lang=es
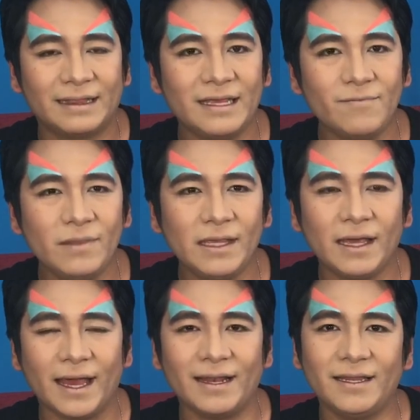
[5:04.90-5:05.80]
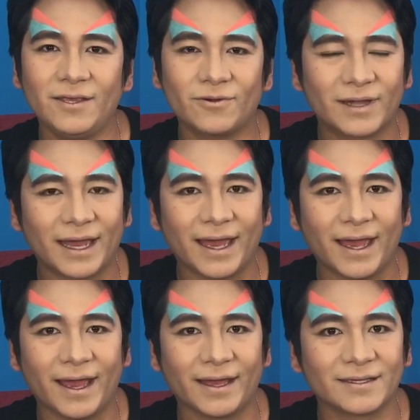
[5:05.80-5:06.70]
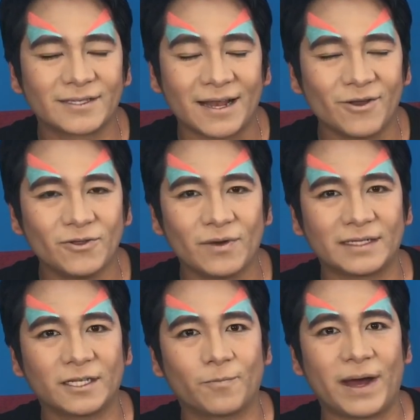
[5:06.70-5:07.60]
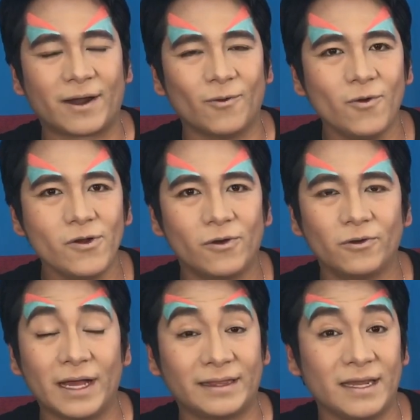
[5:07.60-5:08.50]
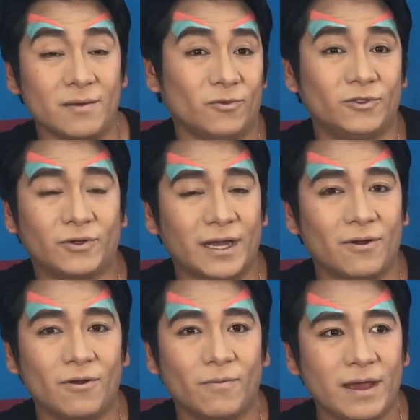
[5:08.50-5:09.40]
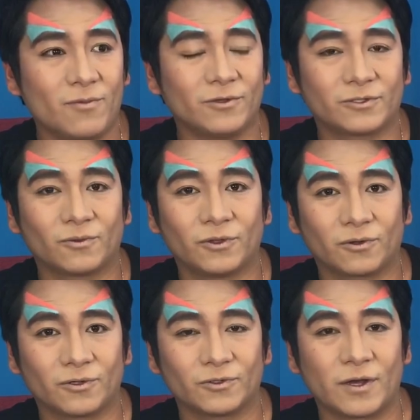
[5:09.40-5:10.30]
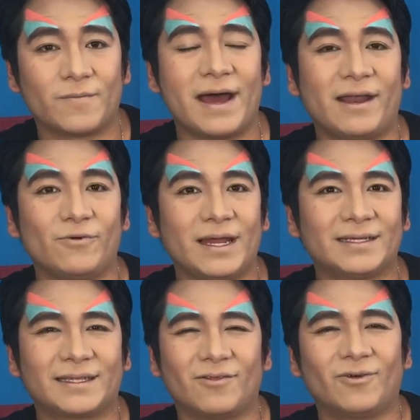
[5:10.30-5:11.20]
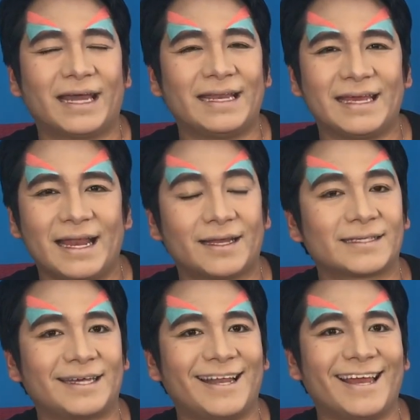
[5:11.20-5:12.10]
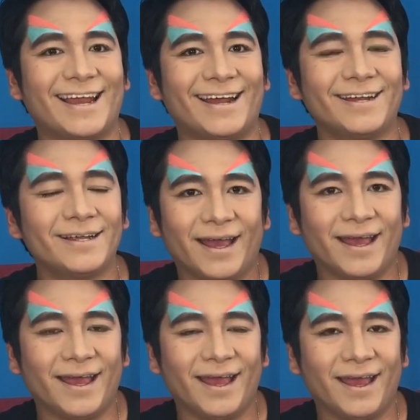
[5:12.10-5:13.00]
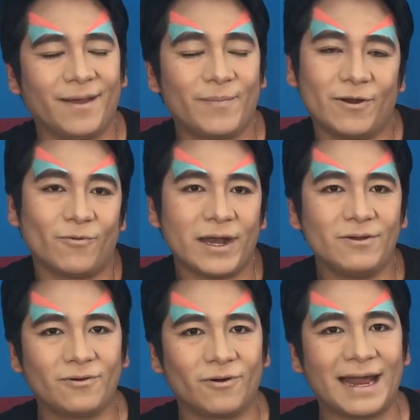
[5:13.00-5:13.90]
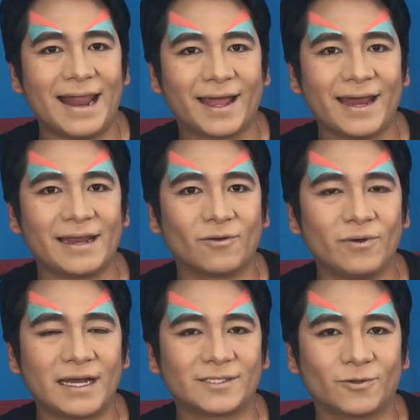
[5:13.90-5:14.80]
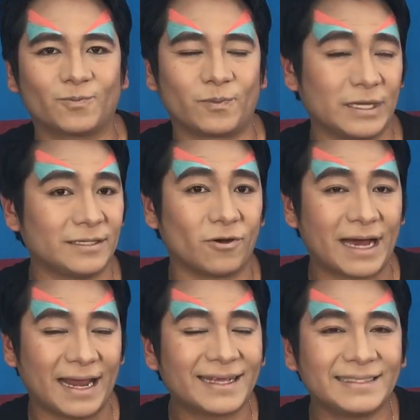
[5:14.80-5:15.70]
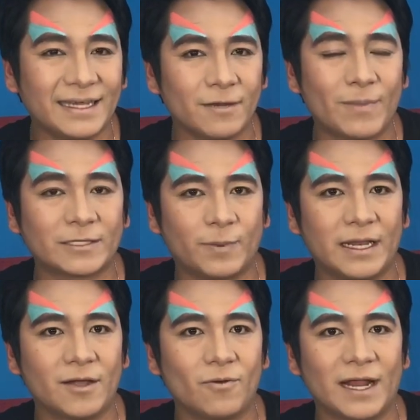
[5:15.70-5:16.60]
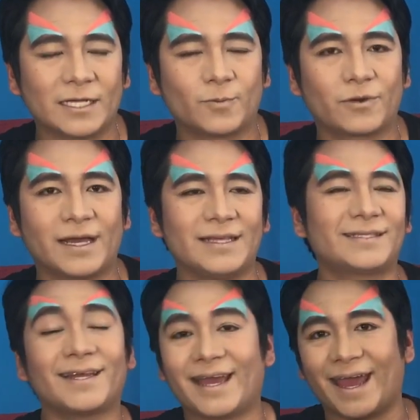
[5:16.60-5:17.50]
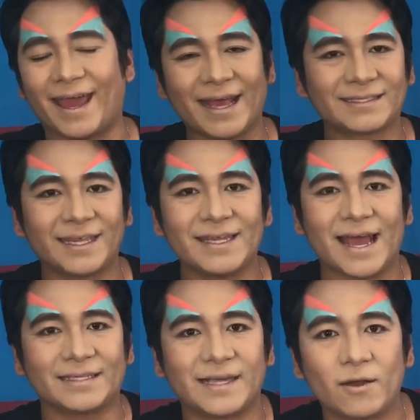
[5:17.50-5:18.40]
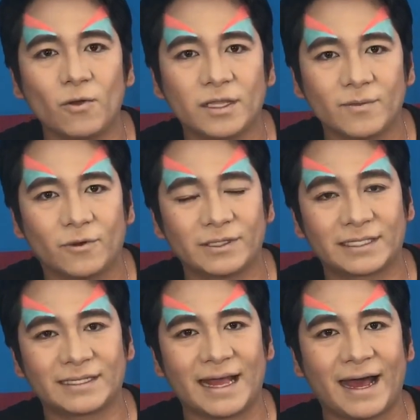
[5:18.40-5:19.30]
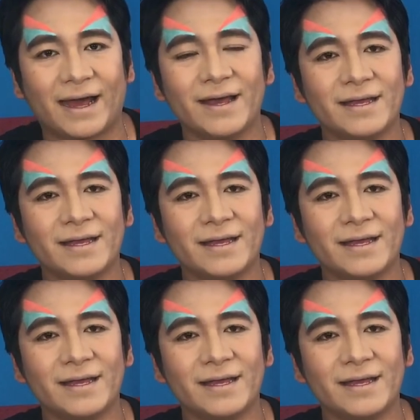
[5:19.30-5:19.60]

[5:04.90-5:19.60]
Timmy, el niño que salió en Jurassic Park 1. Tiene mucho que no lo vemos junto con su hermana. Hubiera estado genial que salieran. Eh, pero bueno, ojalá que en algunas... Eh, ojalá que sigan más películas porque dicen que este ya es el último. Esta es la